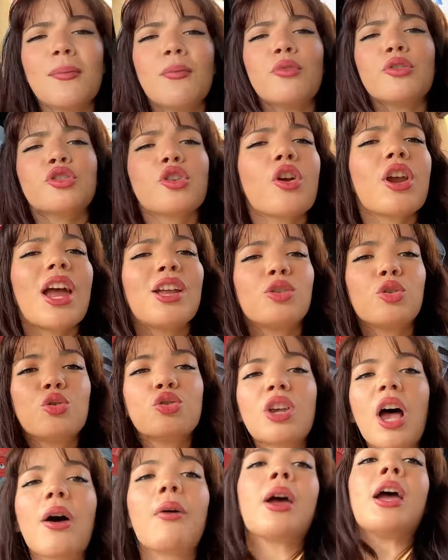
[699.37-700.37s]
mucho, ya tú
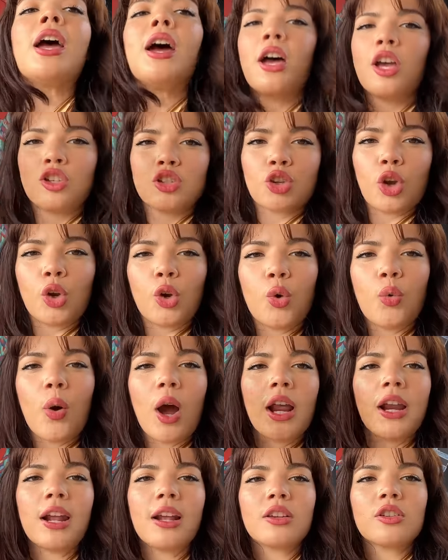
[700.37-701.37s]
sabes. Soy
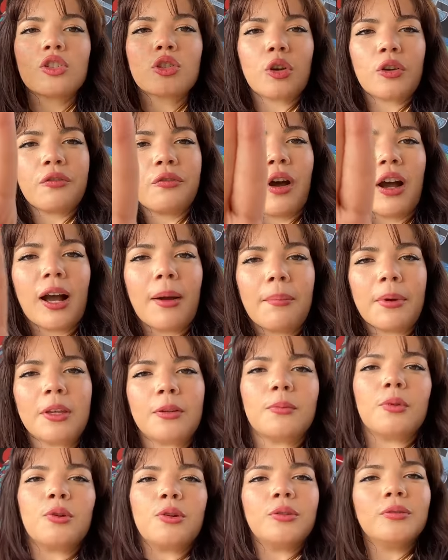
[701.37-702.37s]
cubana, soy fan a
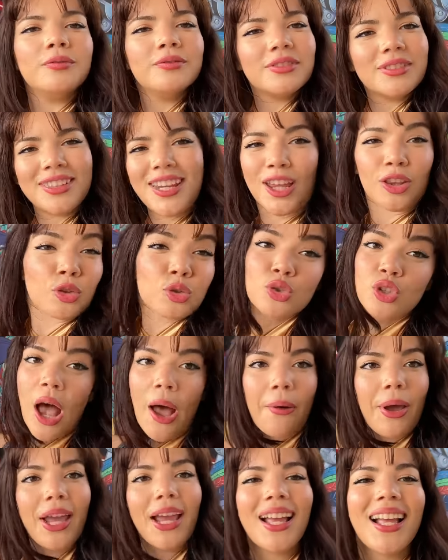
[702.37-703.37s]
Pitbull. Ya tú
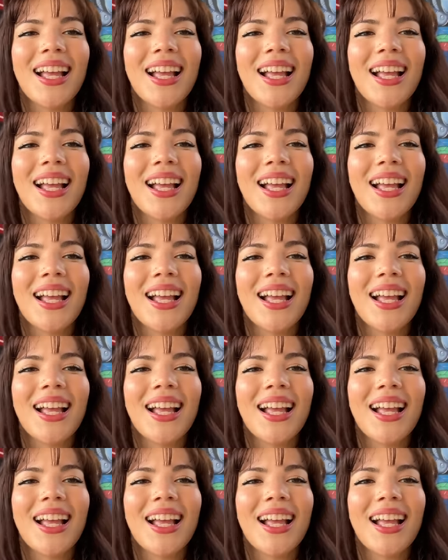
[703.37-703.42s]
sabes.